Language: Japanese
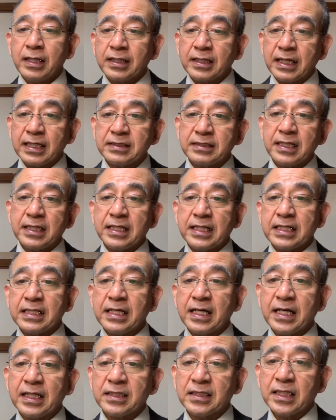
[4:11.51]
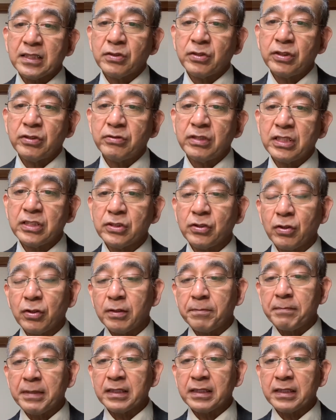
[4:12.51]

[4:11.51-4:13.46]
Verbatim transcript: 完成できなかったというでしょう。